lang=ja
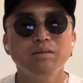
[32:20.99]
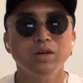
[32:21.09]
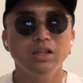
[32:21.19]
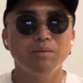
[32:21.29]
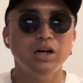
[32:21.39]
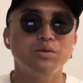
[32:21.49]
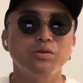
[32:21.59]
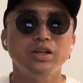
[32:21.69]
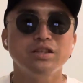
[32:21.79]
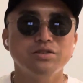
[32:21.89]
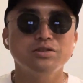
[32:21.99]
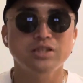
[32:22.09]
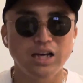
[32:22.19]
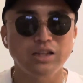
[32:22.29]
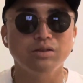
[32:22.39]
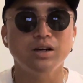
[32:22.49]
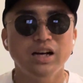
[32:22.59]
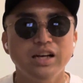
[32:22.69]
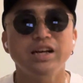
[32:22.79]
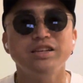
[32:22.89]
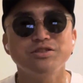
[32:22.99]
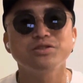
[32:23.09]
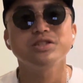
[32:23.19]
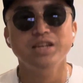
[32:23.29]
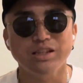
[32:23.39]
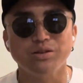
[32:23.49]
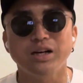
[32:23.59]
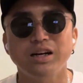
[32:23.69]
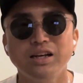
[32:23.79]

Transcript: またバンコク移住したいとか海外移住したいとか